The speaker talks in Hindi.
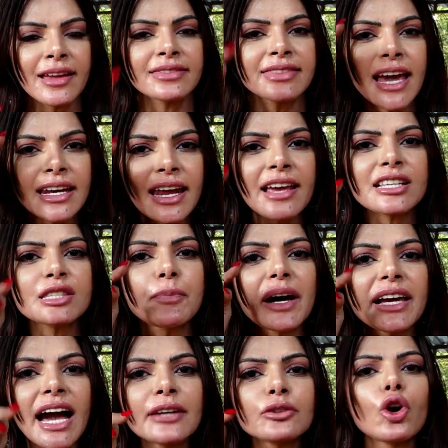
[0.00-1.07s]
तेरे इस
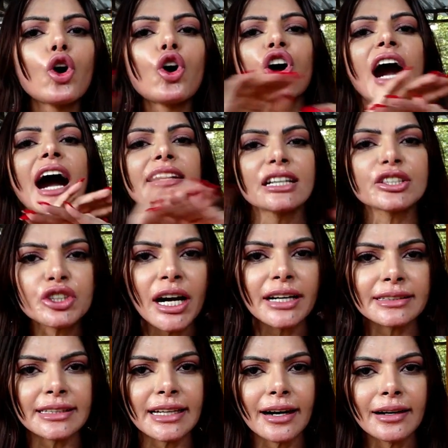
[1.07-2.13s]
बयान को खारिज कर
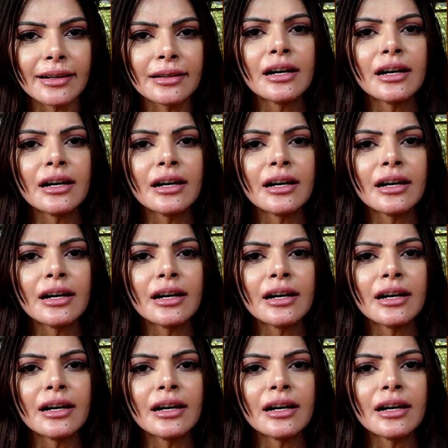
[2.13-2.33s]
दिया